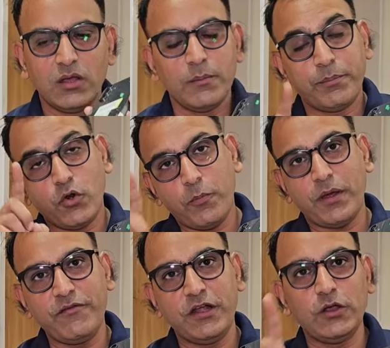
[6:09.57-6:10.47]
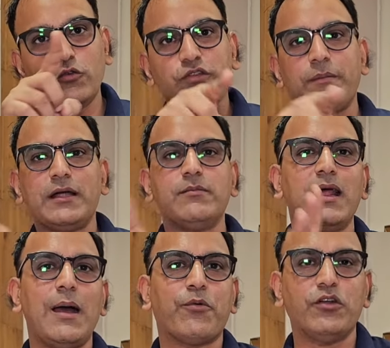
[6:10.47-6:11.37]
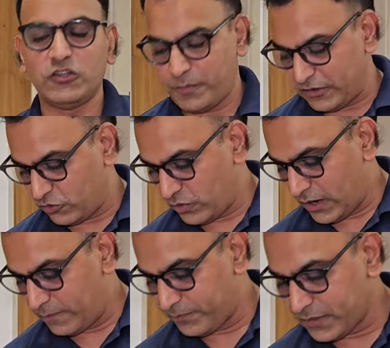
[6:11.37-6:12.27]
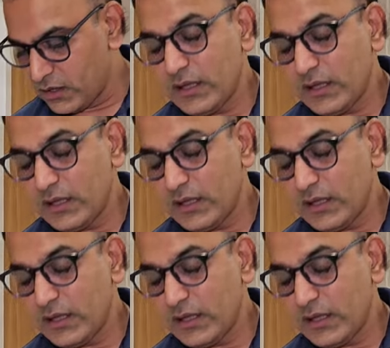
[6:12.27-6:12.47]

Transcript: बन जाएगी प्रॉपर वीडियो उसके बाद माल आपको डिस्पैच होगा ओके